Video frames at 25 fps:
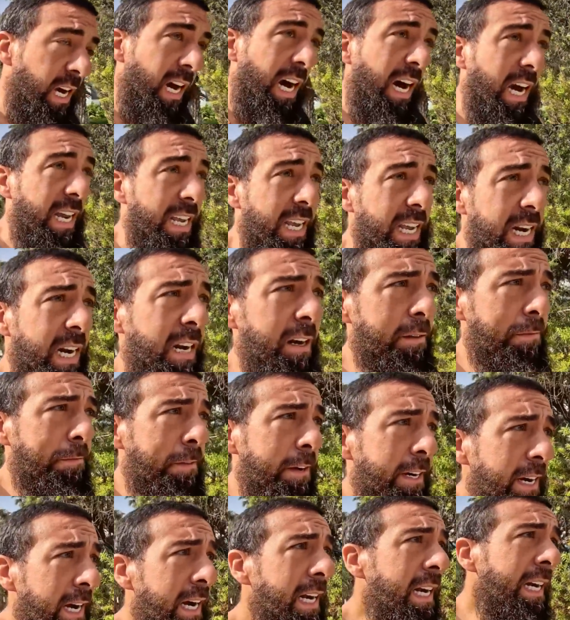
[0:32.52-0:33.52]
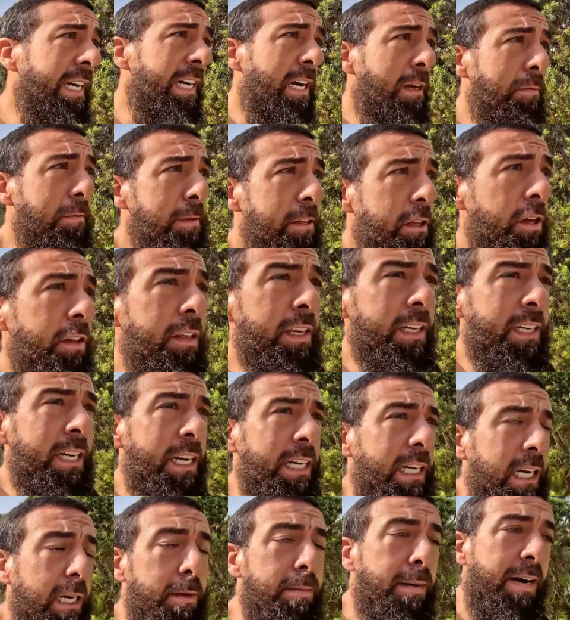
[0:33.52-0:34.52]
Ayer al final en el vídeo
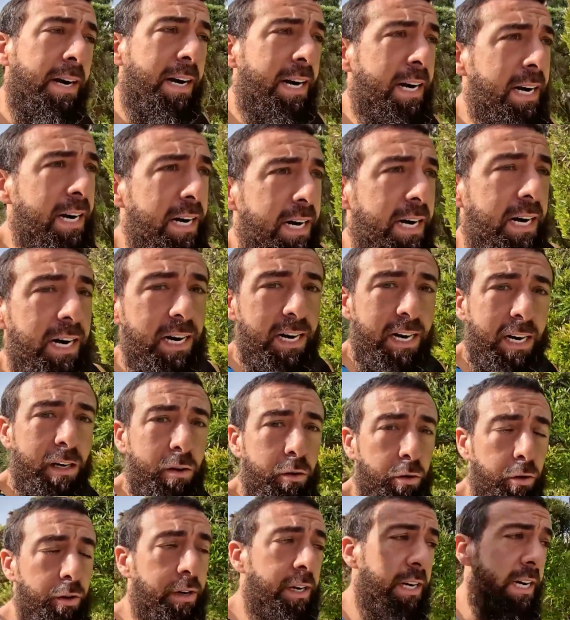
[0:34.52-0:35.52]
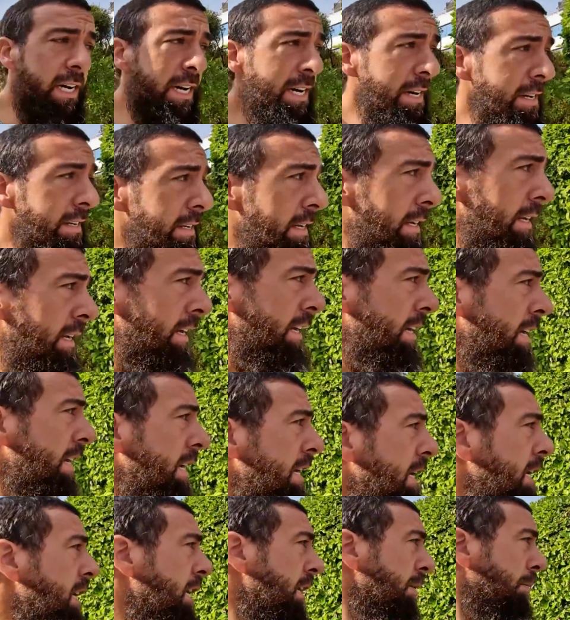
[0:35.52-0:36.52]
dije que iba a correr,
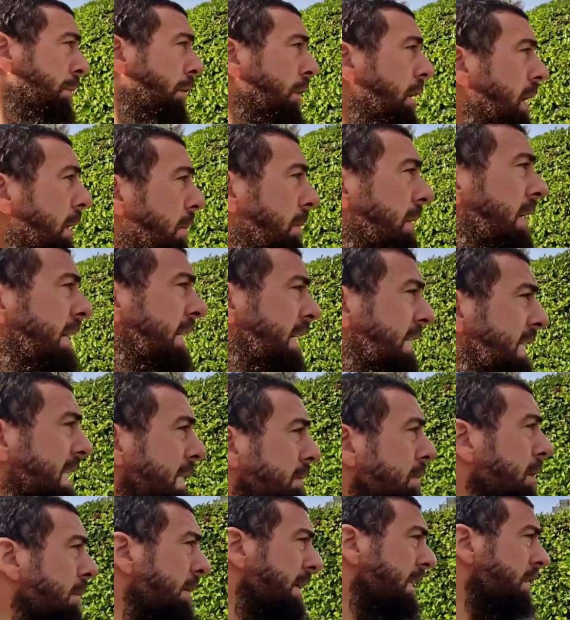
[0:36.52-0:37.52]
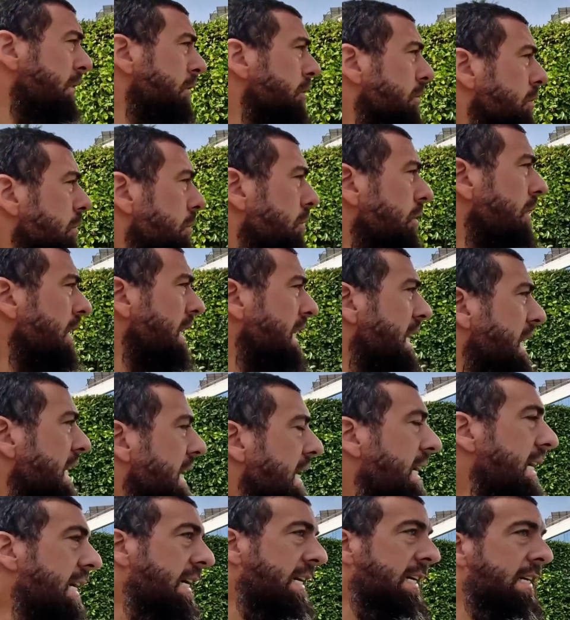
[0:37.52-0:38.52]
pero hablé en ese momento con
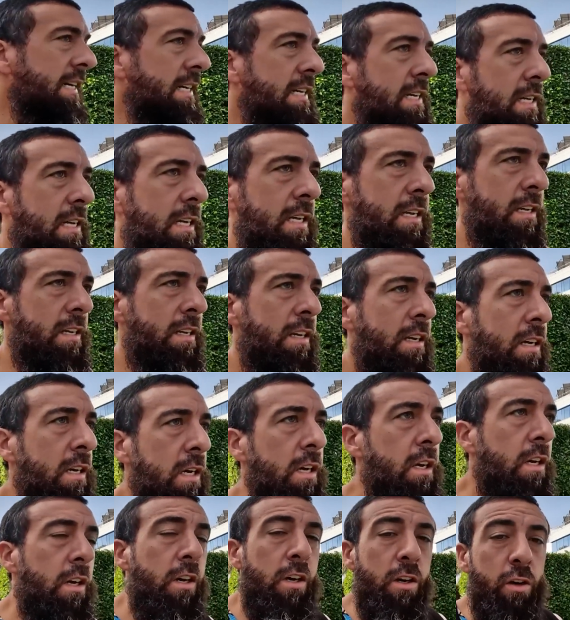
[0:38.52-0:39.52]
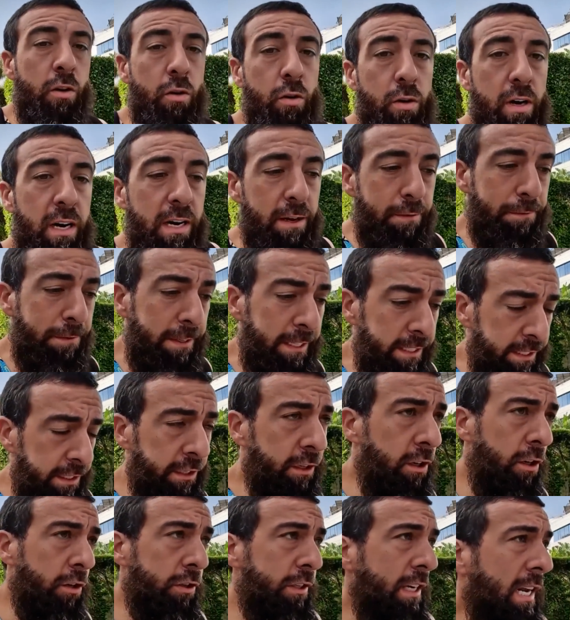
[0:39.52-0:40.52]
la con la
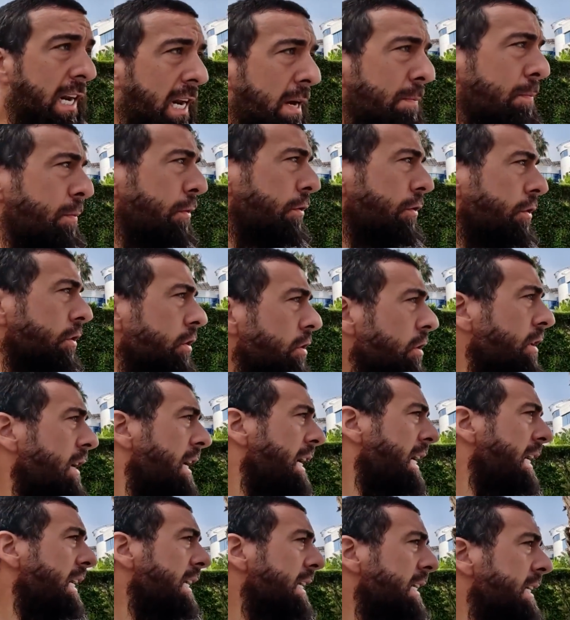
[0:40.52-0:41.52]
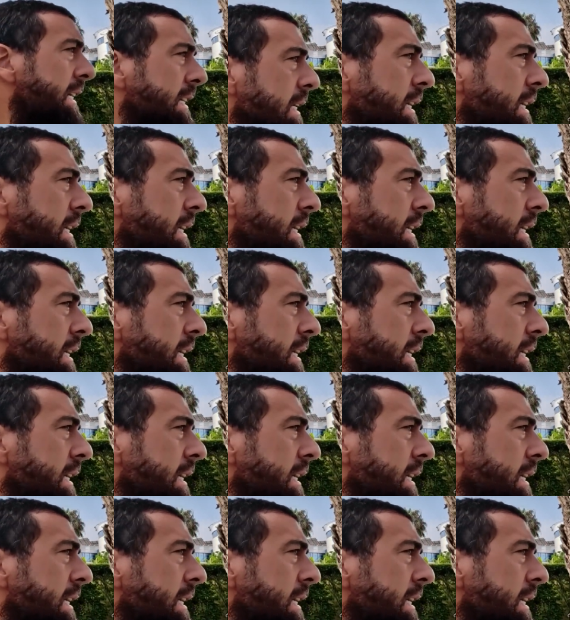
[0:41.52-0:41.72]
fisio, o sea, la podóloga,